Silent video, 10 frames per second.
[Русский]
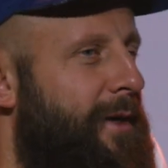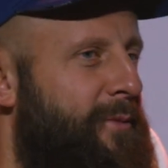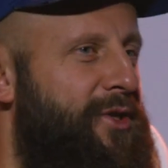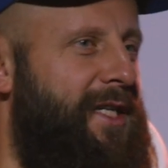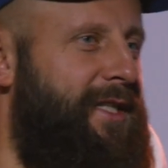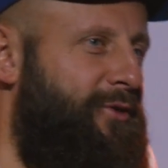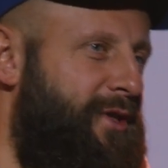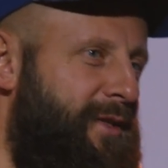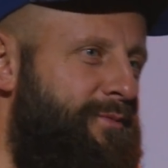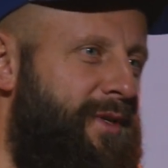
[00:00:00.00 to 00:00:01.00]
Мы часто это
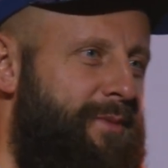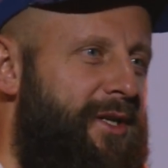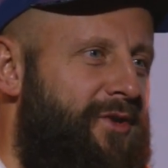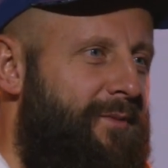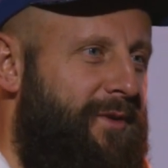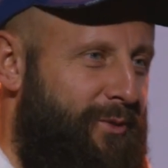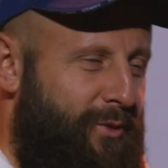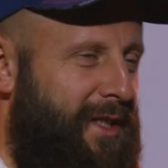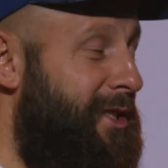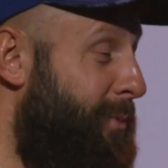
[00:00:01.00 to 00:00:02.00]
все смешиваем.
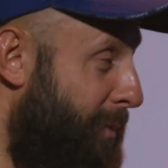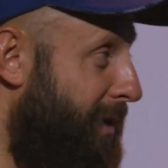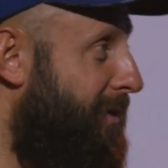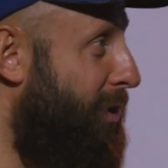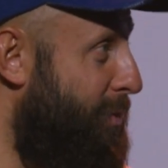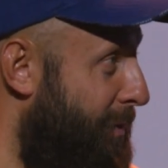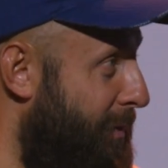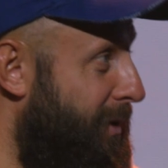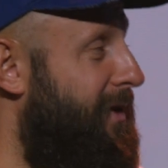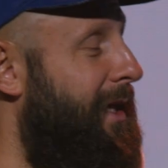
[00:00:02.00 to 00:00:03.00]
У нас даже преподаватель, у меня
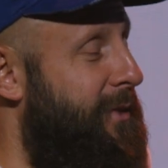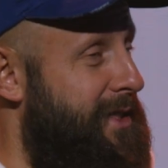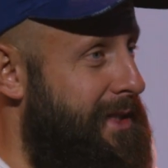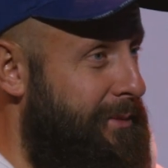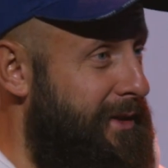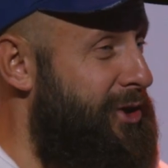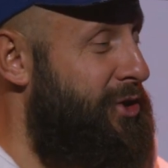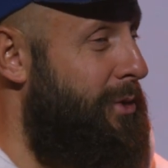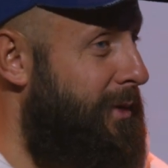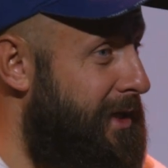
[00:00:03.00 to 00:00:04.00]
преподаватель по
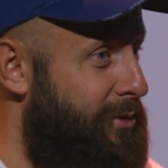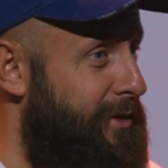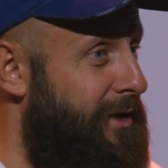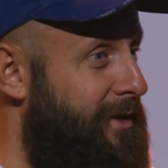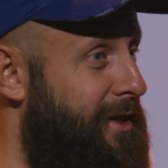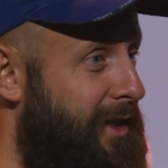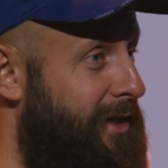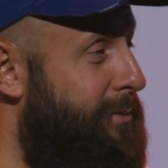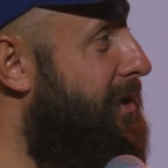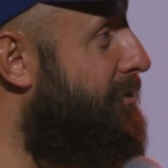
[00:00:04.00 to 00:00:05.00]
систематическому богословию говорил, не
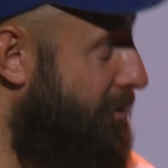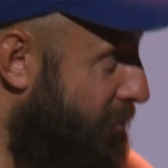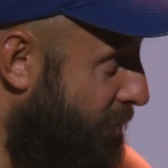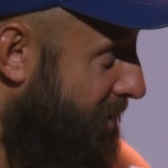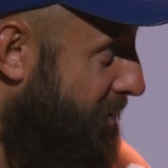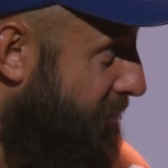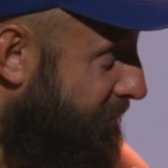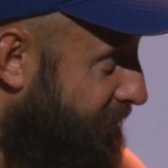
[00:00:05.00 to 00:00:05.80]
надо сбрасывать все в одну корзину.